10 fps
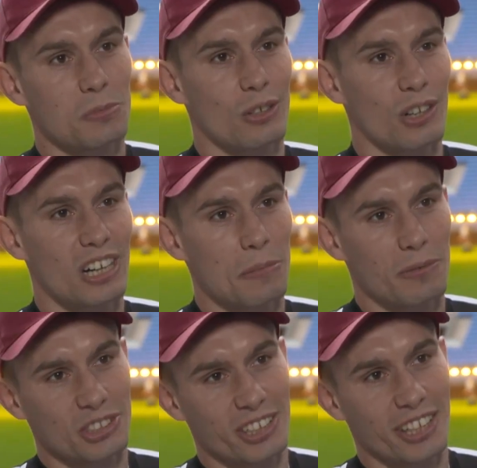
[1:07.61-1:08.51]
z kolegami
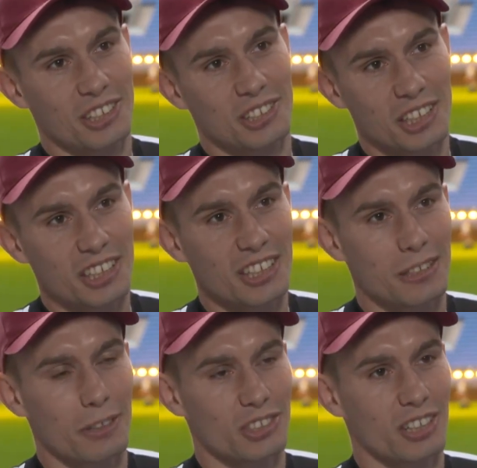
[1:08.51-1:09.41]
właśnie jakieś treningi,
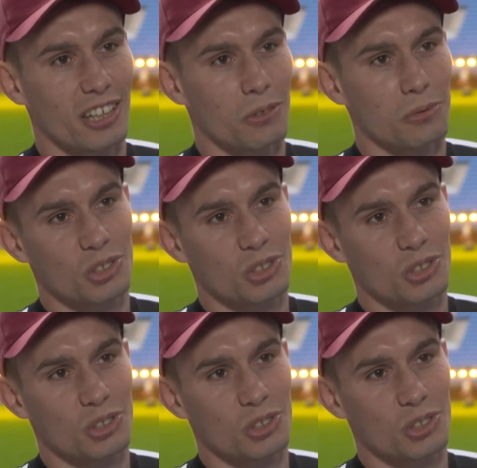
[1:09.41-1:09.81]
właśnie jakąś